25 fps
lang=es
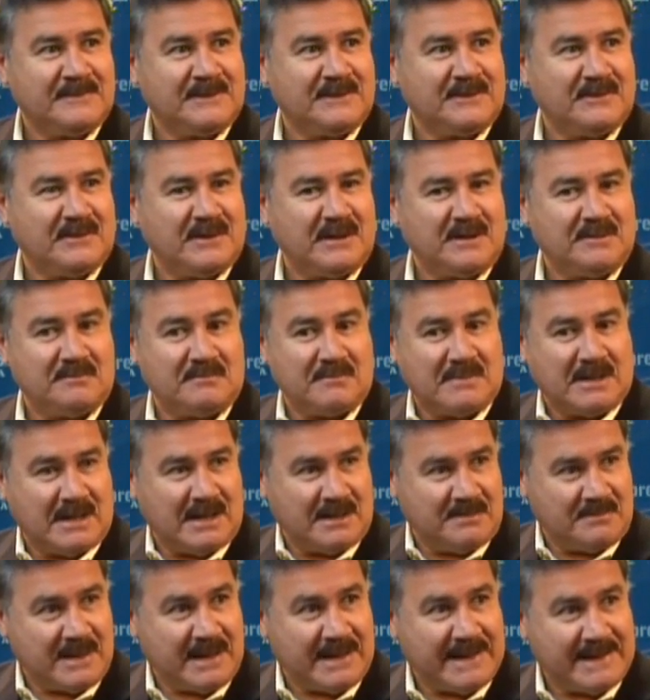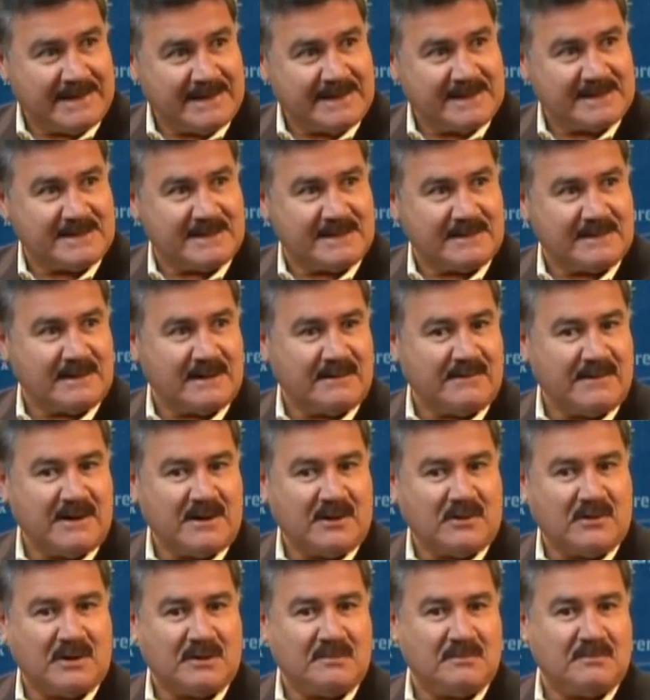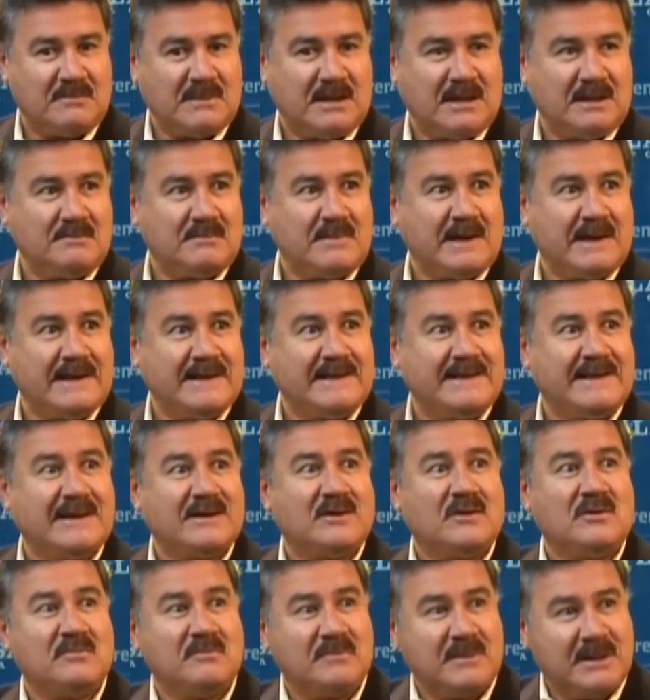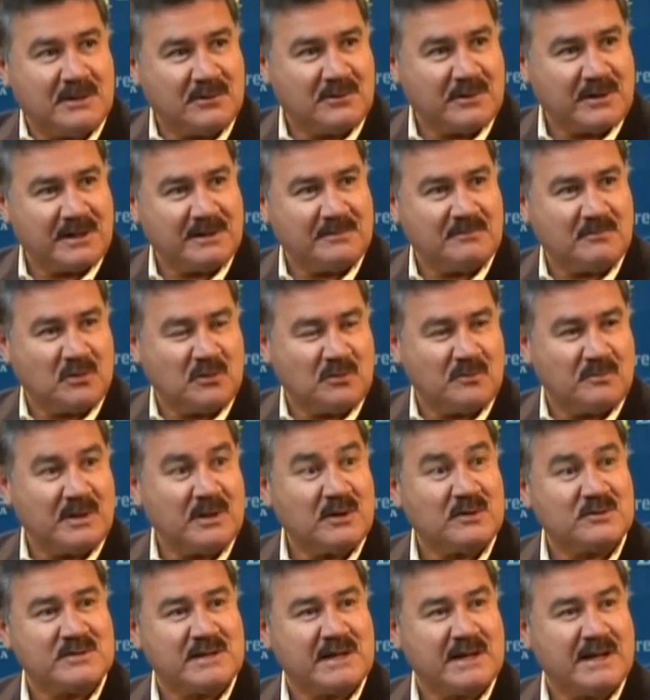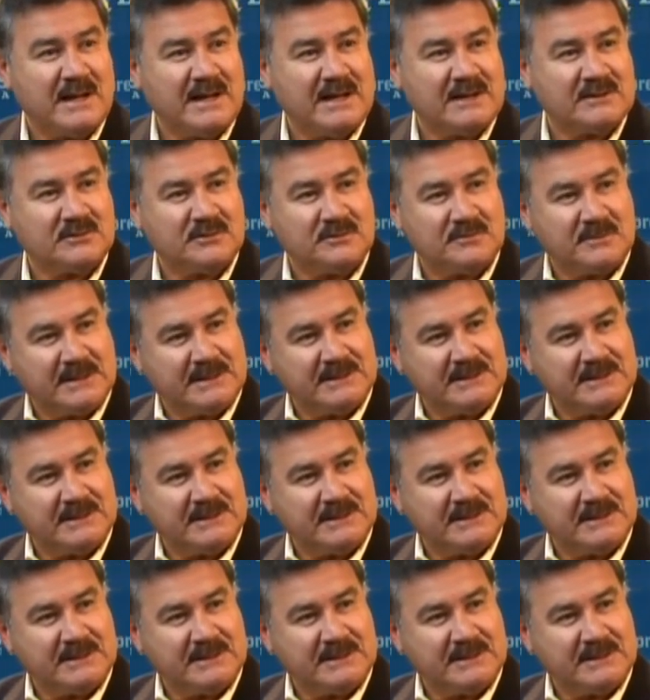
¿no? Hay, más gente sin trabajo, hay, hay más gente con menos, con menos ingresos.